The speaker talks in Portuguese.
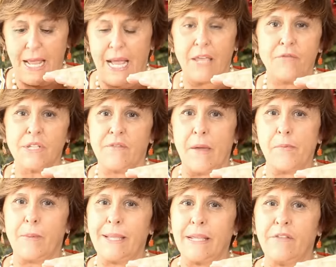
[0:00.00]
Aí você vai para
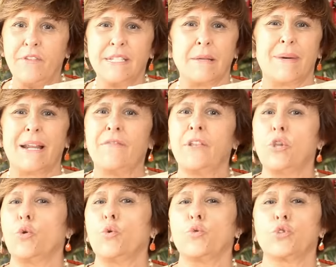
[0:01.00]
uma entrevista
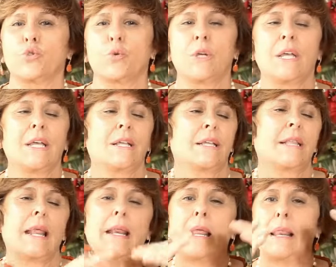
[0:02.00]
maravilhoso, e
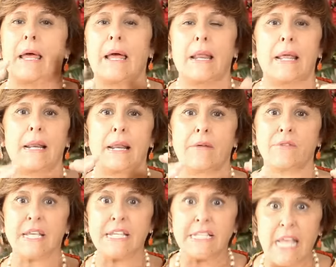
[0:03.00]
lá, lá, lá, lá, lá.
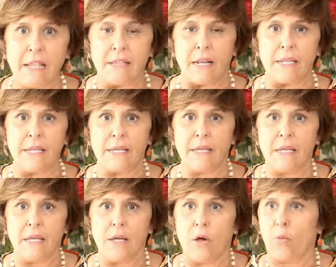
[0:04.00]
Você senta ali,
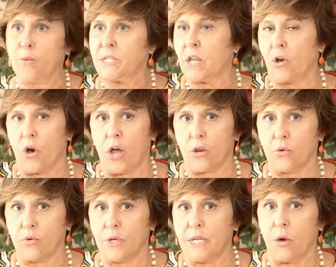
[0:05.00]

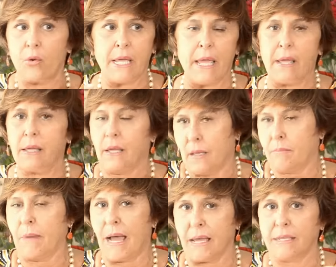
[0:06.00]
psicólogo e alguém
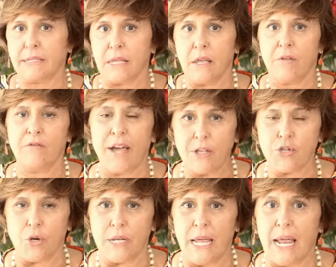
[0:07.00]
mais vai
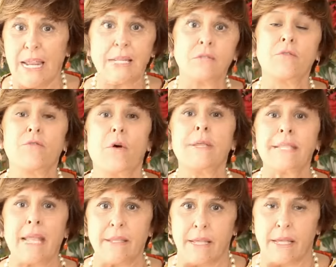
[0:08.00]
te olhar, eles não vão
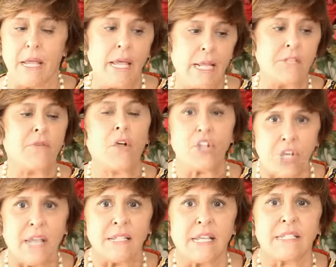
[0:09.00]
entender. Eles vão
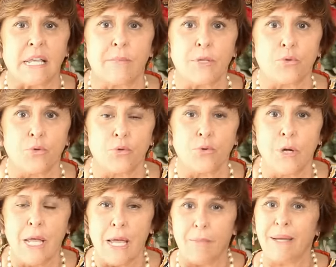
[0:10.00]
achar que você sabe tudo.
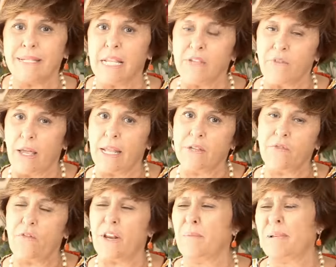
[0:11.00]
Mas eles, eles
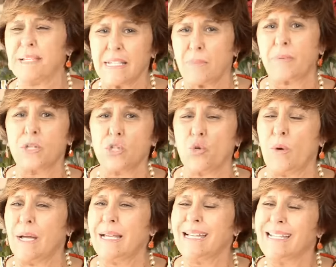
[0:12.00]
vão falar, mas essa
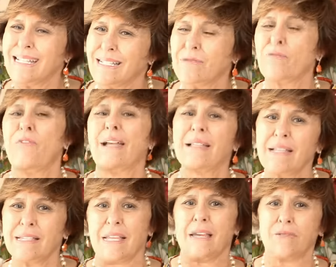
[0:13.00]
pessoa não vai dar
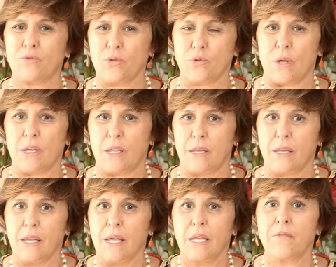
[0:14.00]
certo isso aqui.
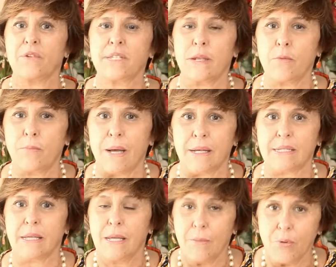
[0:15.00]
E você não
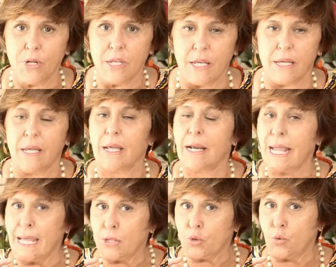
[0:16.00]
passa. Por quê?
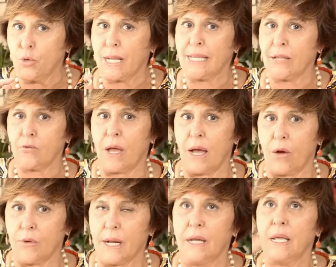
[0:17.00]
Leitura da tua
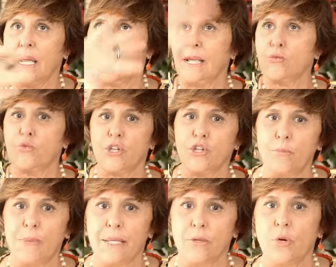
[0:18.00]
aura, leitura de
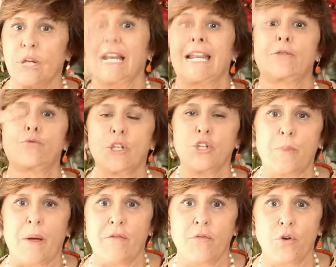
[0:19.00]
medo, leitura de
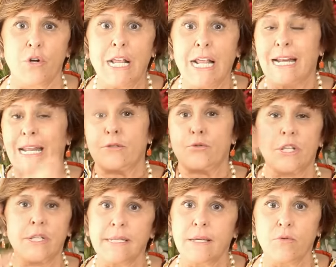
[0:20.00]
pavor, leitura
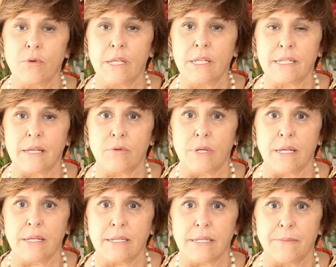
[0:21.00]
de
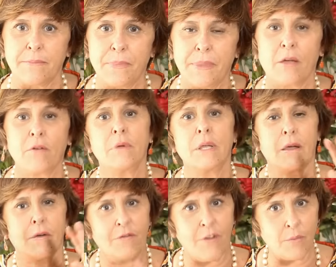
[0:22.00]
insegurança. Então,
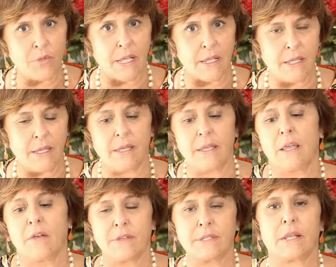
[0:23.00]
vamos aqui
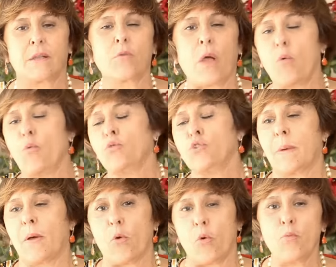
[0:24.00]
fazer alguns,
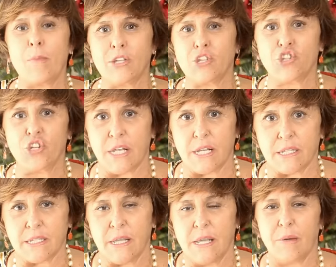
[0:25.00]
algumas
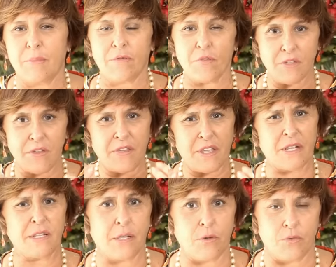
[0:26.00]
dicas para você ficar
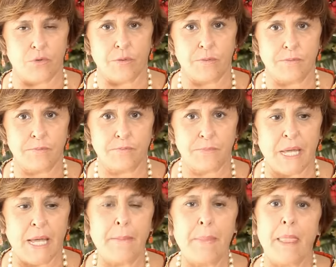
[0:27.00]
seguro,
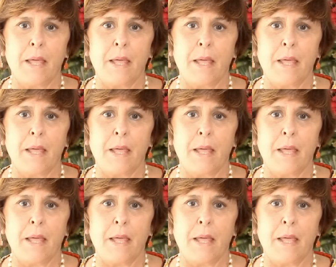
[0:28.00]
tá?